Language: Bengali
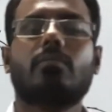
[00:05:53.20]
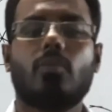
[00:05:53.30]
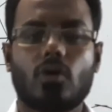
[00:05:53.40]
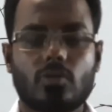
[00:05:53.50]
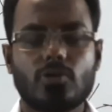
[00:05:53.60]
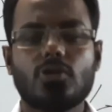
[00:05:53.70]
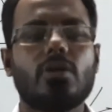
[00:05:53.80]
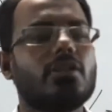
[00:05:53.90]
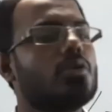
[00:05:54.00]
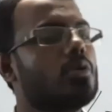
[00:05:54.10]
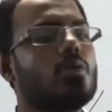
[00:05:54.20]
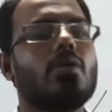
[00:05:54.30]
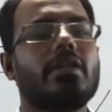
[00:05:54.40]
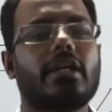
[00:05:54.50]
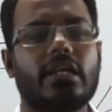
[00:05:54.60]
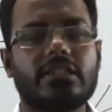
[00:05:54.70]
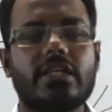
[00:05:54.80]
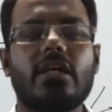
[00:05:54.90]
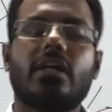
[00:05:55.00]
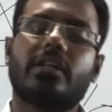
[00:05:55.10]
বড় বস্তুকে ছোট করে দেখা
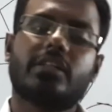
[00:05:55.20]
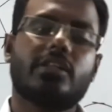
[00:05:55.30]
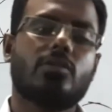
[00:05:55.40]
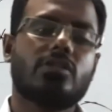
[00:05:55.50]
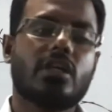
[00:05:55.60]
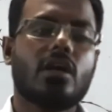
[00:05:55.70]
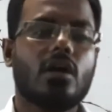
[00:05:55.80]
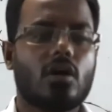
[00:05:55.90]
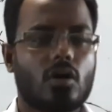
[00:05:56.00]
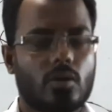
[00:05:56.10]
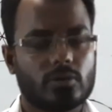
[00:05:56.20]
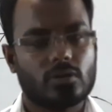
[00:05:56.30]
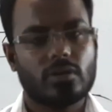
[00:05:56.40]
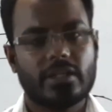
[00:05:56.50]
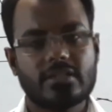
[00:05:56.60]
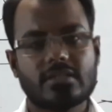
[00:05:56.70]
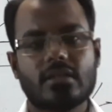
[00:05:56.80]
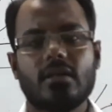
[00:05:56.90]
যায় সেটি হচ্ছে অবতল লেন্স